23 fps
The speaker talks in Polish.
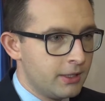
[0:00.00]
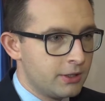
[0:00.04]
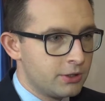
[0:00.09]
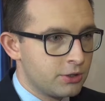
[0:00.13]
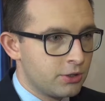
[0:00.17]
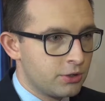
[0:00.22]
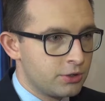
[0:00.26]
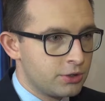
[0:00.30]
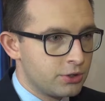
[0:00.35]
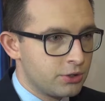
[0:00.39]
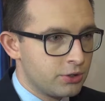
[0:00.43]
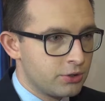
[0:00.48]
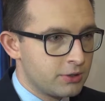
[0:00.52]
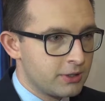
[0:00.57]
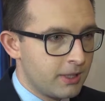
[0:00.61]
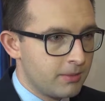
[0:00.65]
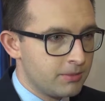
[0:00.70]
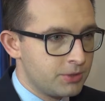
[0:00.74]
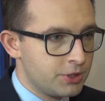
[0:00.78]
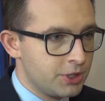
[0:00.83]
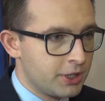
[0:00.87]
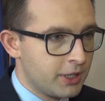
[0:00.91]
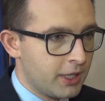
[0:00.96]
Jeśli chodzi o
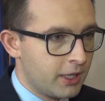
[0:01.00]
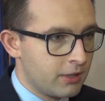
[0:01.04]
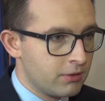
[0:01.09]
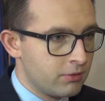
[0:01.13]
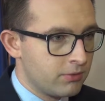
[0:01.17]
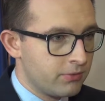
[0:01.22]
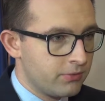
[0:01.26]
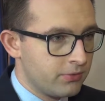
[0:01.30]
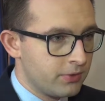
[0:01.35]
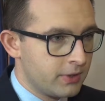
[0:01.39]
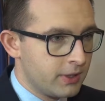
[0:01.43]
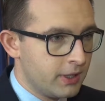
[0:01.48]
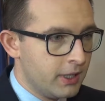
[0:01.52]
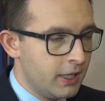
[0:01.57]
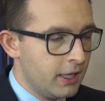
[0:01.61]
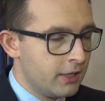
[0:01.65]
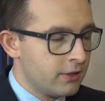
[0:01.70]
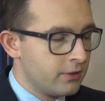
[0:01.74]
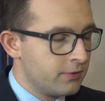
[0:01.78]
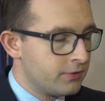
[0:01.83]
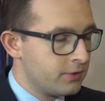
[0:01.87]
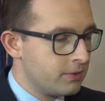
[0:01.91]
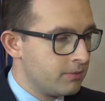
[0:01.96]
sam Ciechanów, e,
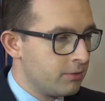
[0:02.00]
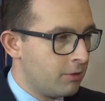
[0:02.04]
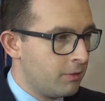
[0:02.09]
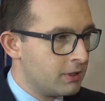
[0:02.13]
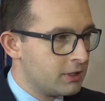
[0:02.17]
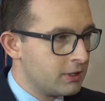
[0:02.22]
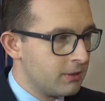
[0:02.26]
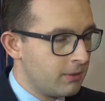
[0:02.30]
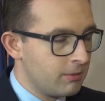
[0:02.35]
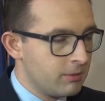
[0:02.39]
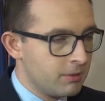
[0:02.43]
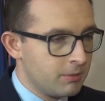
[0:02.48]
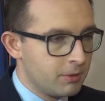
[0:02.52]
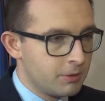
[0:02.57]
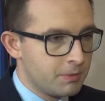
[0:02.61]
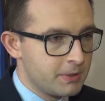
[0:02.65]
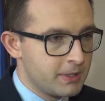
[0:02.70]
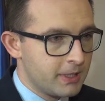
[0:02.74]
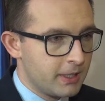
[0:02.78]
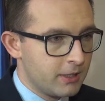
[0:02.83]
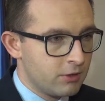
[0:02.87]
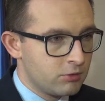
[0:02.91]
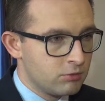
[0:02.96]
w tym momencie mamy
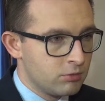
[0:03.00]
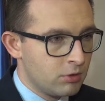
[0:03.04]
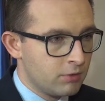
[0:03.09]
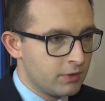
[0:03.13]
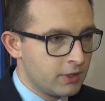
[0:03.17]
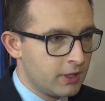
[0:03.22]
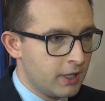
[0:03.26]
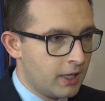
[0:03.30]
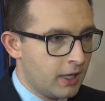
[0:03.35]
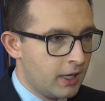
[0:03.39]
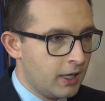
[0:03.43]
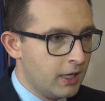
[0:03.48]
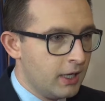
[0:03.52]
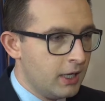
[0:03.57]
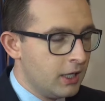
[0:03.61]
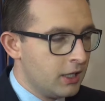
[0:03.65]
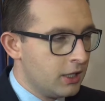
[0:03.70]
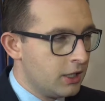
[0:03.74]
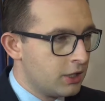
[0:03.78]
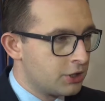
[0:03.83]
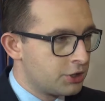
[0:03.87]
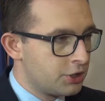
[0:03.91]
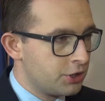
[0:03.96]
podpisane umowy na
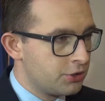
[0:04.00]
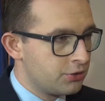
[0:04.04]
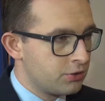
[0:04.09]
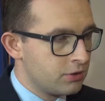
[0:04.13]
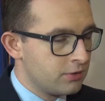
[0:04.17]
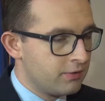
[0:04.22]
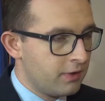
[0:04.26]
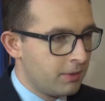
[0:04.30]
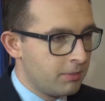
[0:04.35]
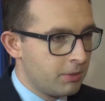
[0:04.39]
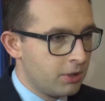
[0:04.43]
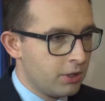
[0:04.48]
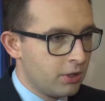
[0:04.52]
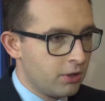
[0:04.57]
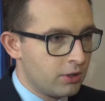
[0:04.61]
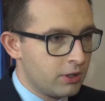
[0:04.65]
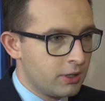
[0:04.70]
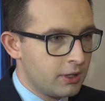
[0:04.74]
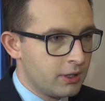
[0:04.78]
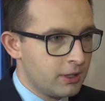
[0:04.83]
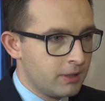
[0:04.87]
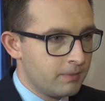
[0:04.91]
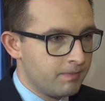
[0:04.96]
62 e,
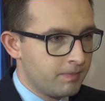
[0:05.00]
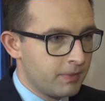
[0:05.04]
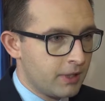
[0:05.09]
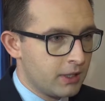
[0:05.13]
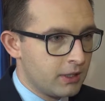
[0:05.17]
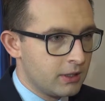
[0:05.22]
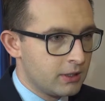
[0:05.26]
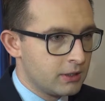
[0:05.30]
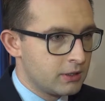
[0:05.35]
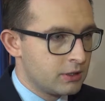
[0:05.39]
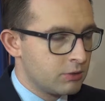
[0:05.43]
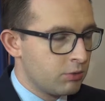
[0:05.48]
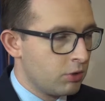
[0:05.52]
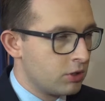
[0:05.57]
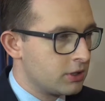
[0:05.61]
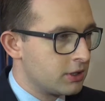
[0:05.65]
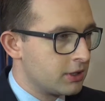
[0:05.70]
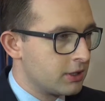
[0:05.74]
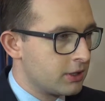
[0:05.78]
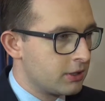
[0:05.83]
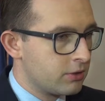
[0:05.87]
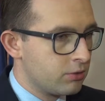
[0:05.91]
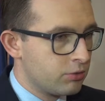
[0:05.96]
miliony
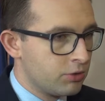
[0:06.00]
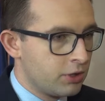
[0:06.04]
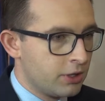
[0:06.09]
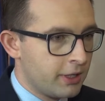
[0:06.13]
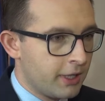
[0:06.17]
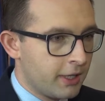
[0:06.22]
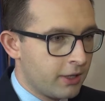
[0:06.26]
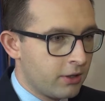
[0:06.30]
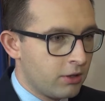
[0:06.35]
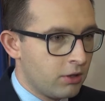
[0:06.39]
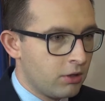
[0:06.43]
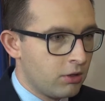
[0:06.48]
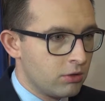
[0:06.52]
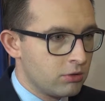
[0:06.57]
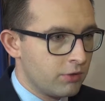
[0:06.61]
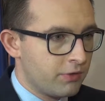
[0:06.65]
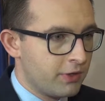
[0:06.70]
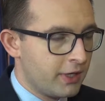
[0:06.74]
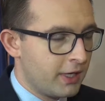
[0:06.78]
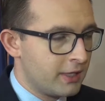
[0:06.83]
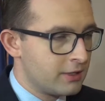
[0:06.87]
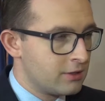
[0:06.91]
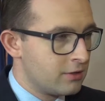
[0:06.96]
złotych unijnego
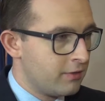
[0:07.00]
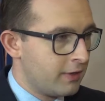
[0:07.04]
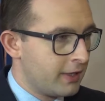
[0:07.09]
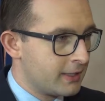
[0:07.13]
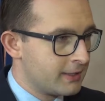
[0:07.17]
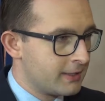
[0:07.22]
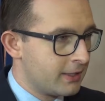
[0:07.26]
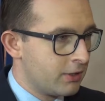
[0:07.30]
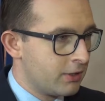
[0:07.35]
dofinansowania z